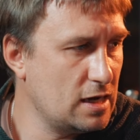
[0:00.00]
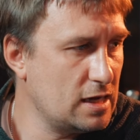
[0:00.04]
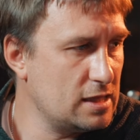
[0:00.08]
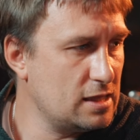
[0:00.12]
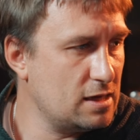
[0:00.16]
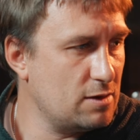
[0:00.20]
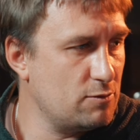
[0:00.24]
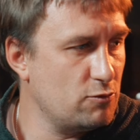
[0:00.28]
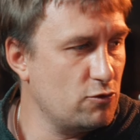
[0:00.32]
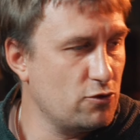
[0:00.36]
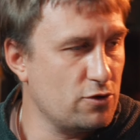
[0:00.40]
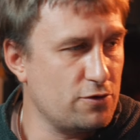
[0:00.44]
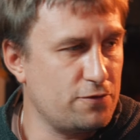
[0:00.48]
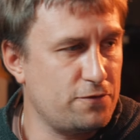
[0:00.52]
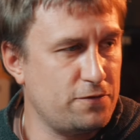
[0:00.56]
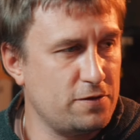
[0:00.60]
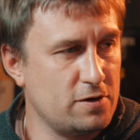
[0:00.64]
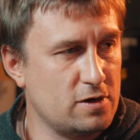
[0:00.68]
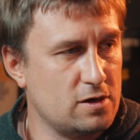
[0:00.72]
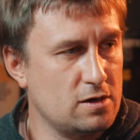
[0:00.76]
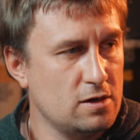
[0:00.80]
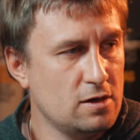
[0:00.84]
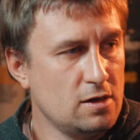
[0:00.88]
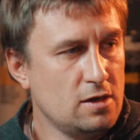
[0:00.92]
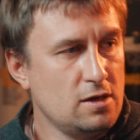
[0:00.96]

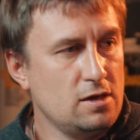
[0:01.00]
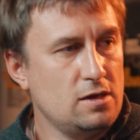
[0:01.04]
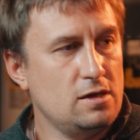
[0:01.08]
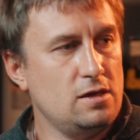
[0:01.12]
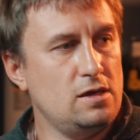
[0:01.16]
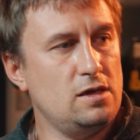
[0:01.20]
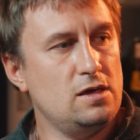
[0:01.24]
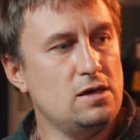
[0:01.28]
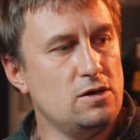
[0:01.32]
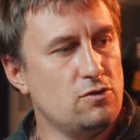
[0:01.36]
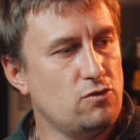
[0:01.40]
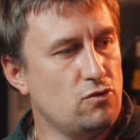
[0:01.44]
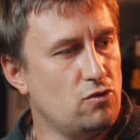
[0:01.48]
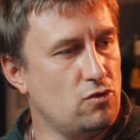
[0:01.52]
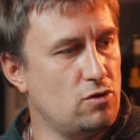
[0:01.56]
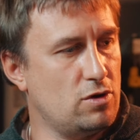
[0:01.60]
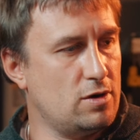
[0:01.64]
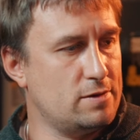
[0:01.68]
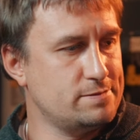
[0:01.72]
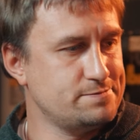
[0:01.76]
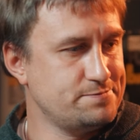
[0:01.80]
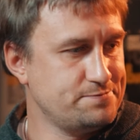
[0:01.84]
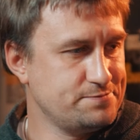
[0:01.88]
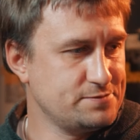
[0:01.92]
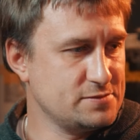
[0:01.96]
Аноморфик, И
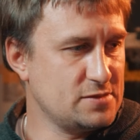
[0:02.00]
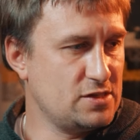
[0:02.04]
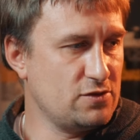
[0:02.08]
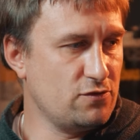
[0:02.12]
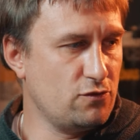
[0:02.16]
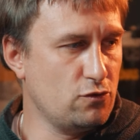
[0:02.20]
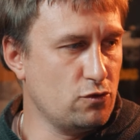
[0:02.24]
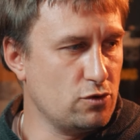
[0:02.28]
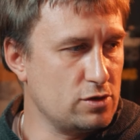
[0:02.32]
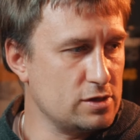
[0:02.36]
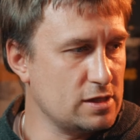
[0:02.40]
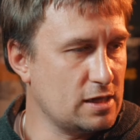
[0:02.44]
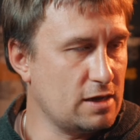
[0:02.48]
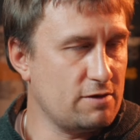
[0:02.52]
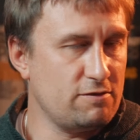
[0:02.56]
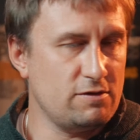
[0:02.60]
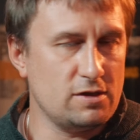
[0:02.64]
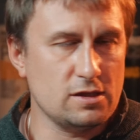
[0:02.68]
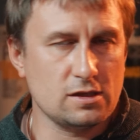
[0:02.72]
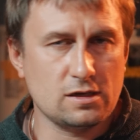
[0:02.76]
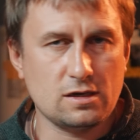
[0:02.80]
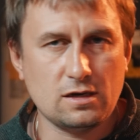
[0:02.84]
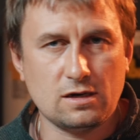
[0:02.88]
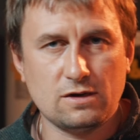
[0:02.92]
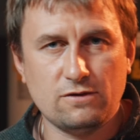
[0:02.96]
о двух
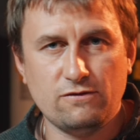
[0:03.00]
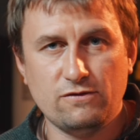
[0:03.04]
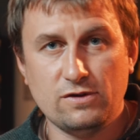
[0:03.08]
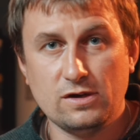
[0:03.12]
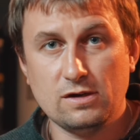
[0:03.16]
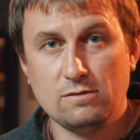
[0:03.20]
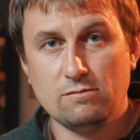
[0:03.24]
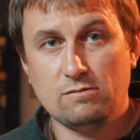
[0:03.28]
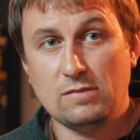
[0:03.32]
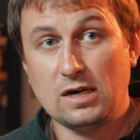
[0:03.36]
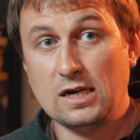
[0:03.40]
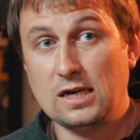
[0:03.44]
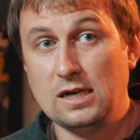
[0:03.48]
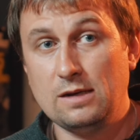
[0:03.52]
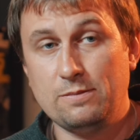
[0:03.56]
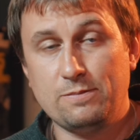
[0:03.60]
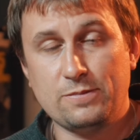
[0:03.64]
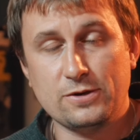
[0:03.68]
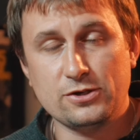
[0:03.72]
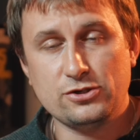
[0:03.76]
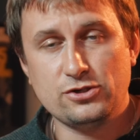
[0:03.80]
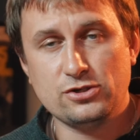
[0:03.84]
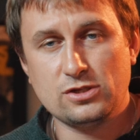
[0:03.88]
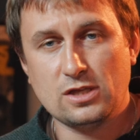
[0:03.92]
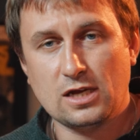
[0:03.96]
новинках вы могли
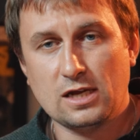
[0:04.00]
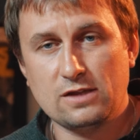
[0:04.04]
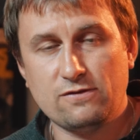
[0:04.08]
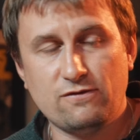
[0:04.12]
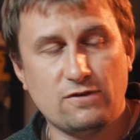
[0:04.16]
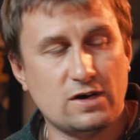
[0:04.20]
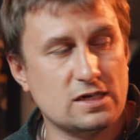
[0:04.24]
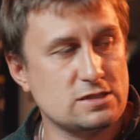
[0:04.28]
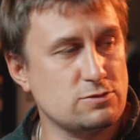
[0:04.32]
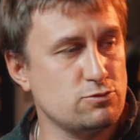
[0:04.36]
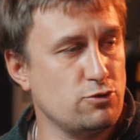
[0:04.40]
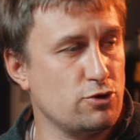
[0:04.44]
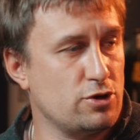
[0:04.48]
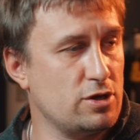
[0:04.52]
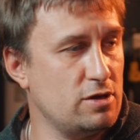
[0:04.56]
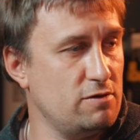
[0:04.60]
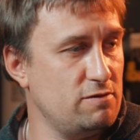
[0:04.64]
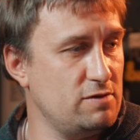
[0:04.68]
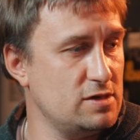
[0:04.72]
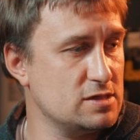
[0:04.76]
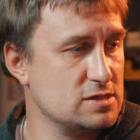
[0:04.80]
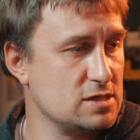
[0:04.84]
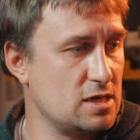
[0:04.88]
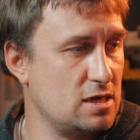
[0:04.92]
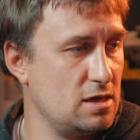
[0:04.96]
прочитать в азбуке
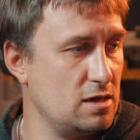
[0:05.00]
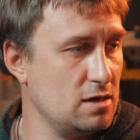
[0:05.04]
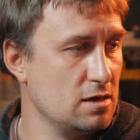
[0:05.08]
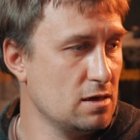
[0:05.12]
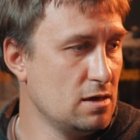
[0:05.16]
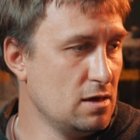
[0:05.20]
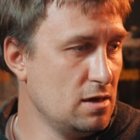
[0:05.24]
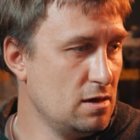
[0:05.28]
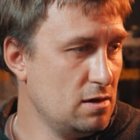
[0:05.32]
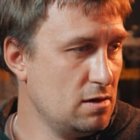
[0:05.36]
виски.